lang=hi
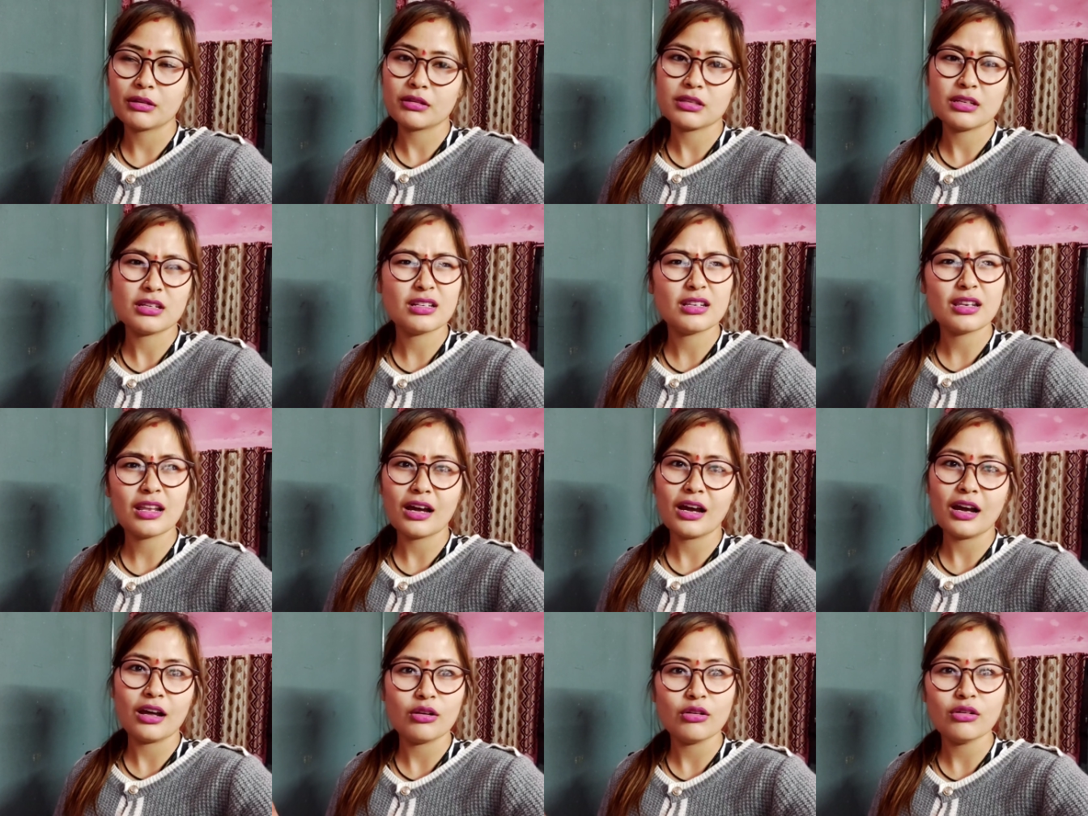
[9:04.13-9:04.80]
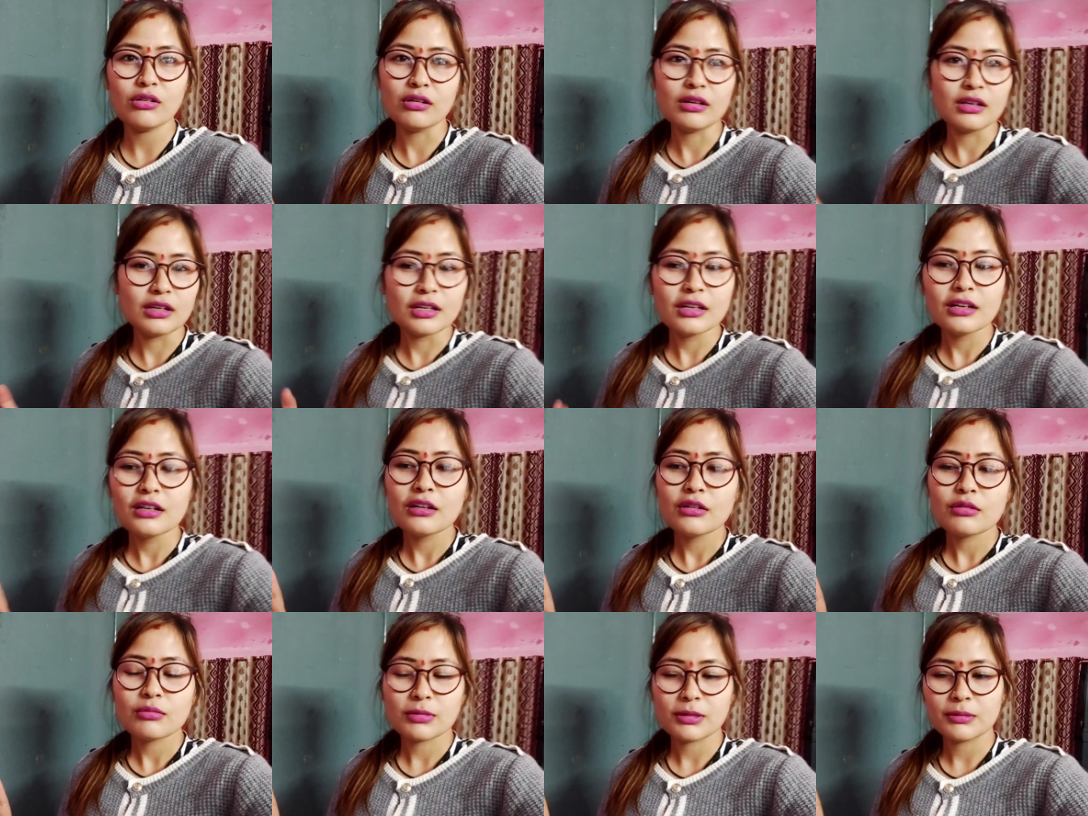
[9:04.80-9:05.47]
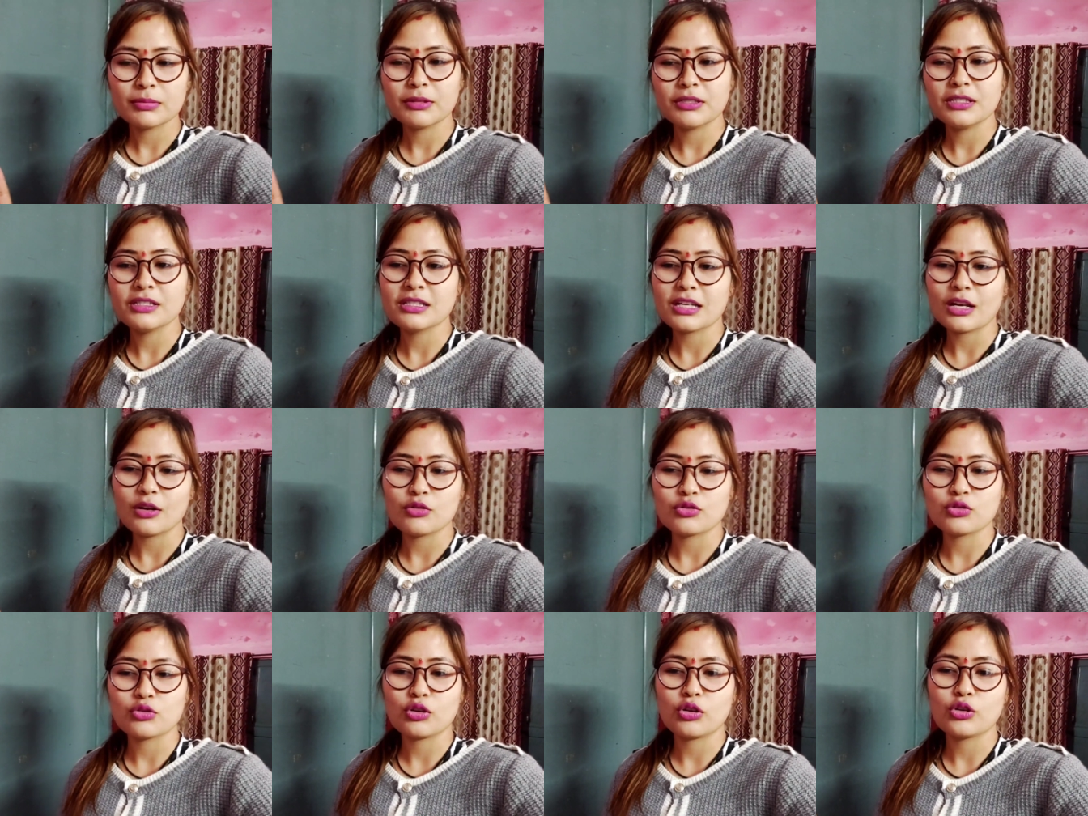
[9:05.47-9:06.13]
मतलब तीन लगा लो मतलब तीन
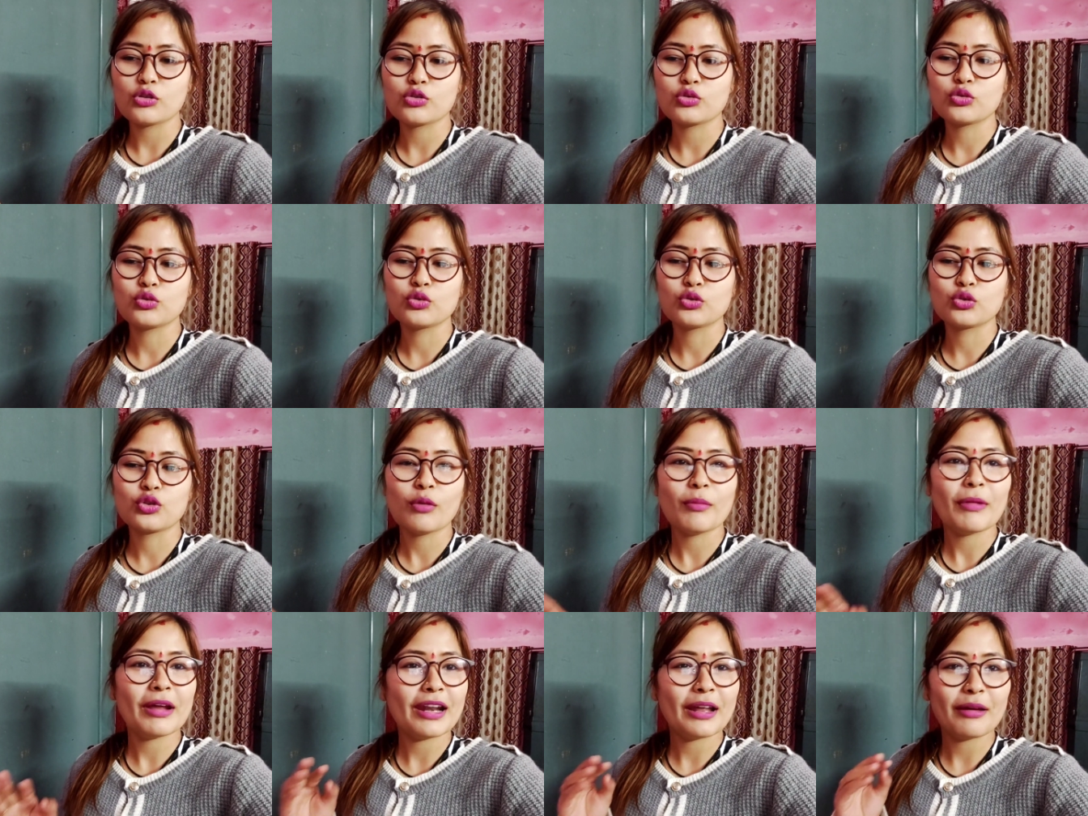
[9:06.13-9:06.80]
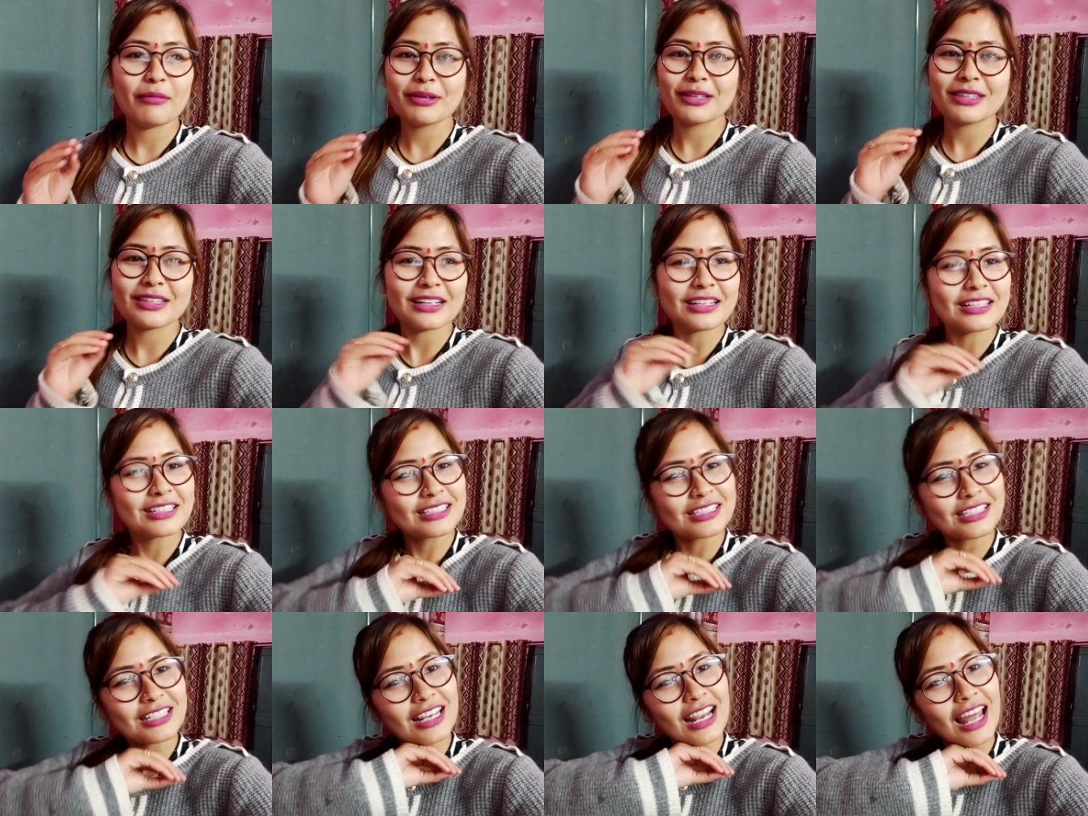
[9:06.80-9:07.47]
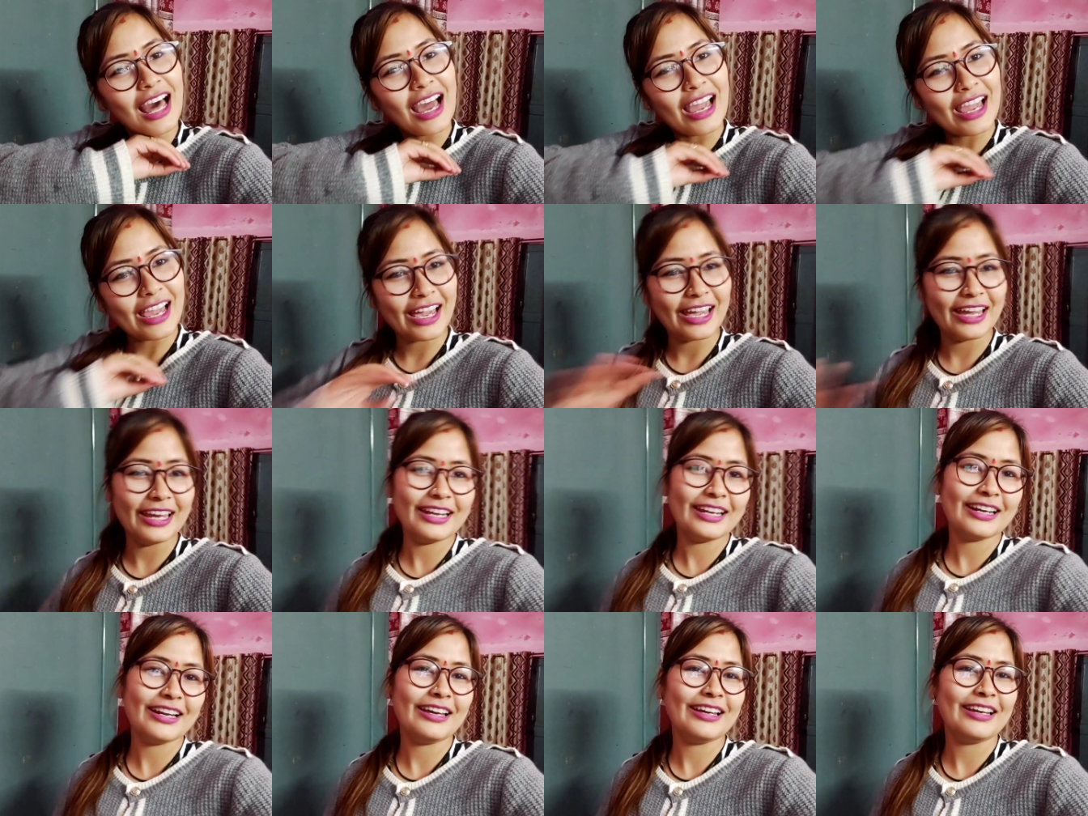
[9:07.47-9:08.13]
साल हो चुका है सूट को तो मैंने अभी तक सिलाया
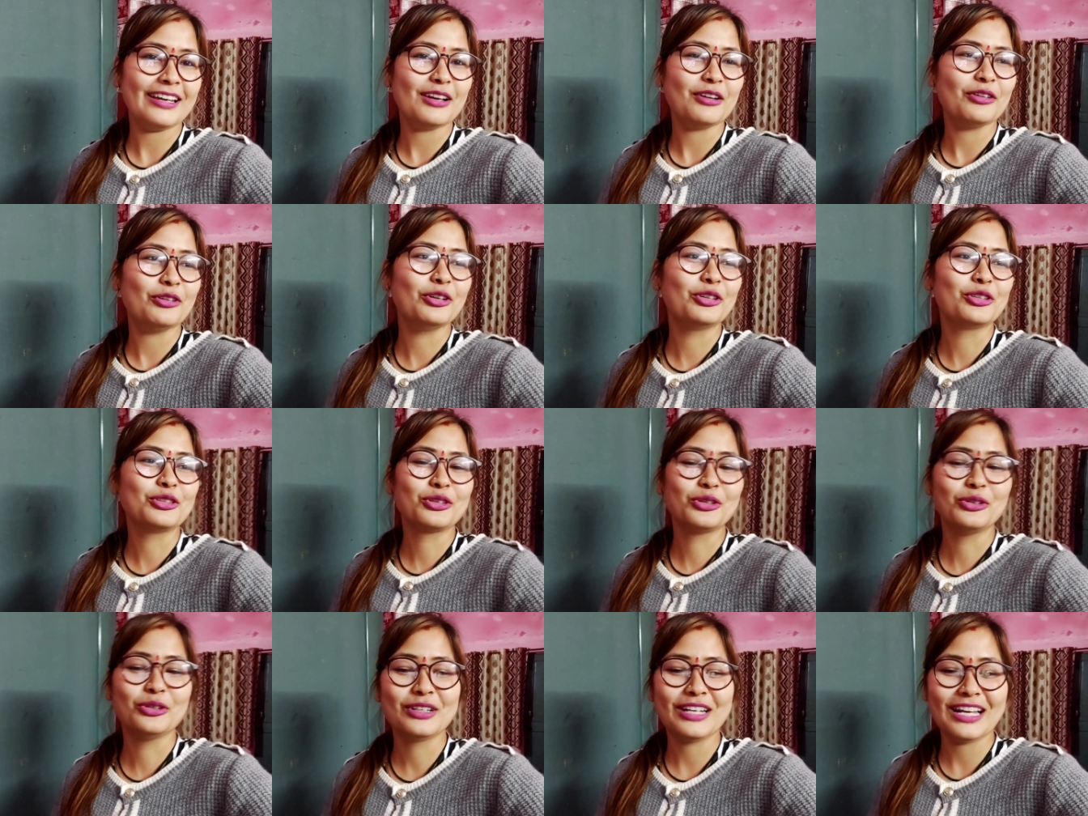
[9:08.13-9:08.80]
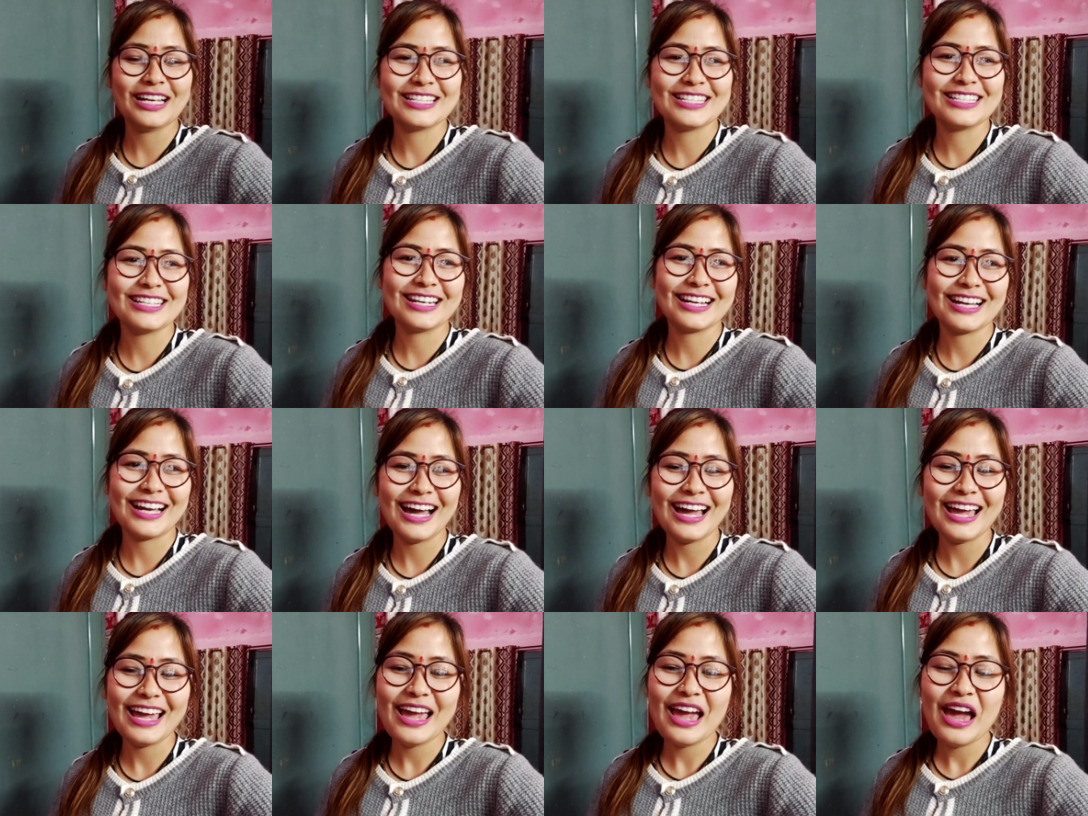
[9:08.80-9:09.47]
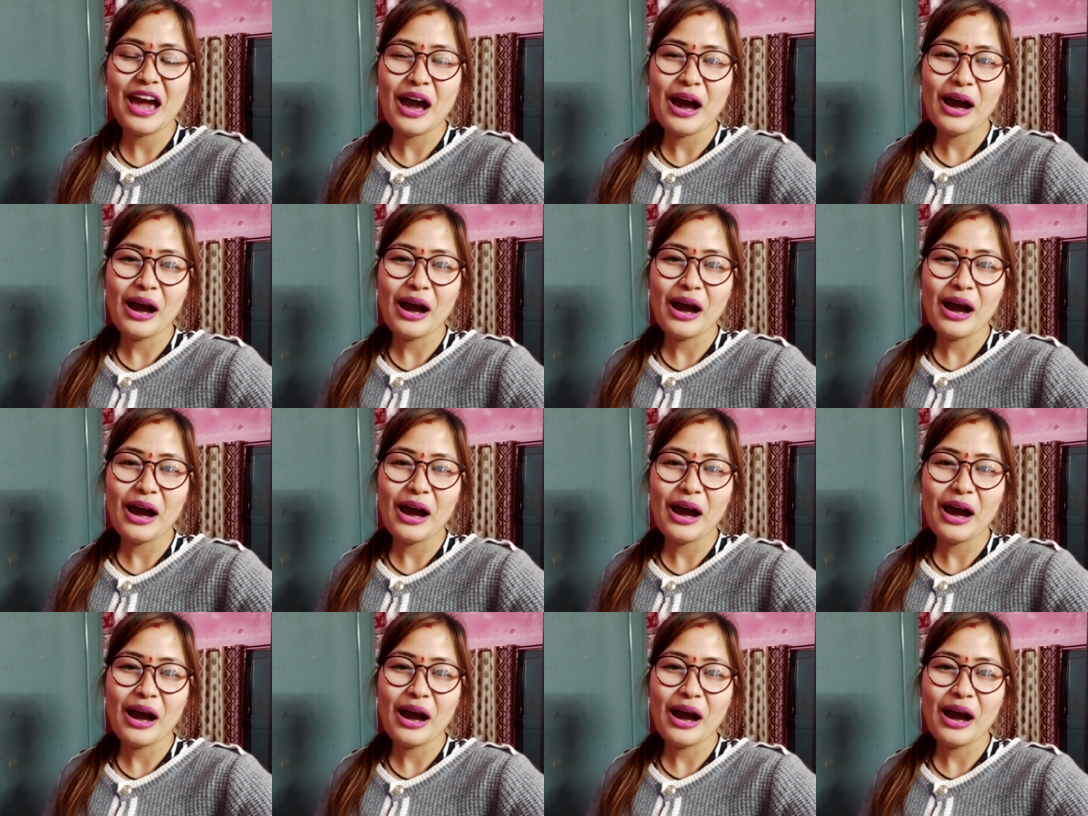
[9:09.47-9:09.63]
ही नहीं है वो सूट ऐसे रखा है